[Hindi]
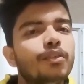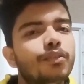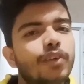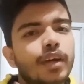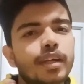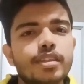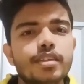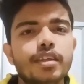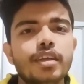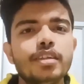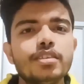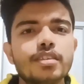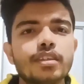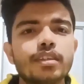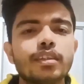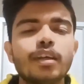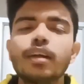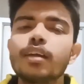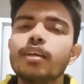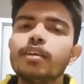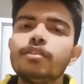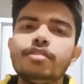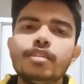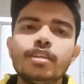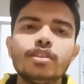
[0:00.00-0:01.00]
वही रीजन था
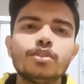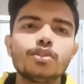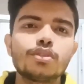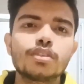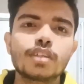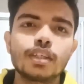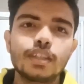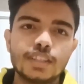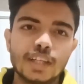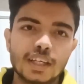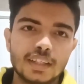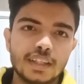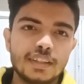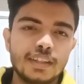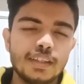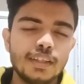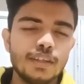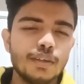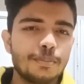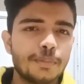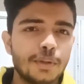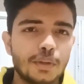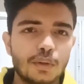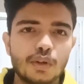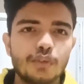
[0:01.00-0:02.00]
कि फीस उसकी ज्यादा
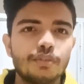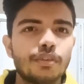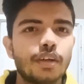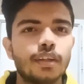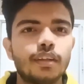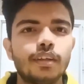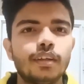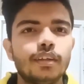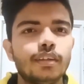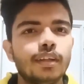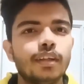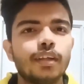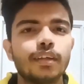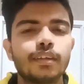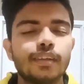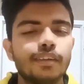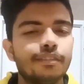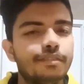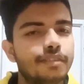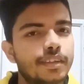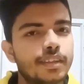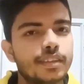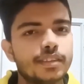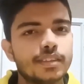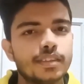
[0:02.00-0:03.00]
थी मेरे को वर्थ इट नहीं
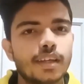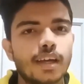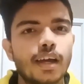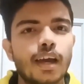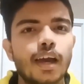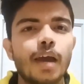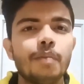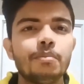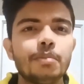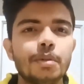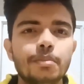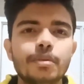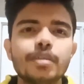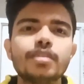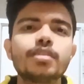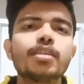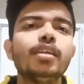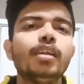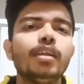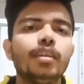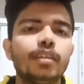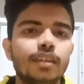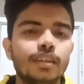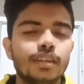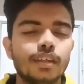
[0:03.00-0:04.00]
लगता फीस एमबीबीएस के
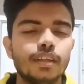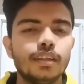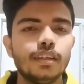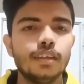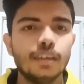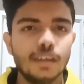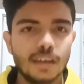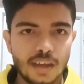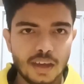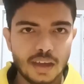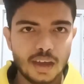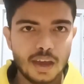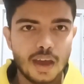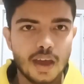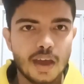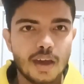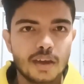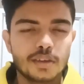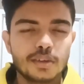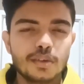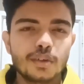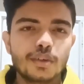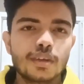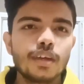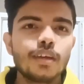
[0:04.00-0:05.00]
लिए इतनी देनी
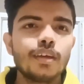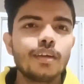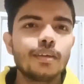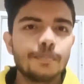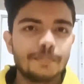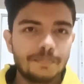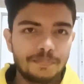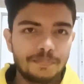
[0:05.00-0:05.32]
क्योंकि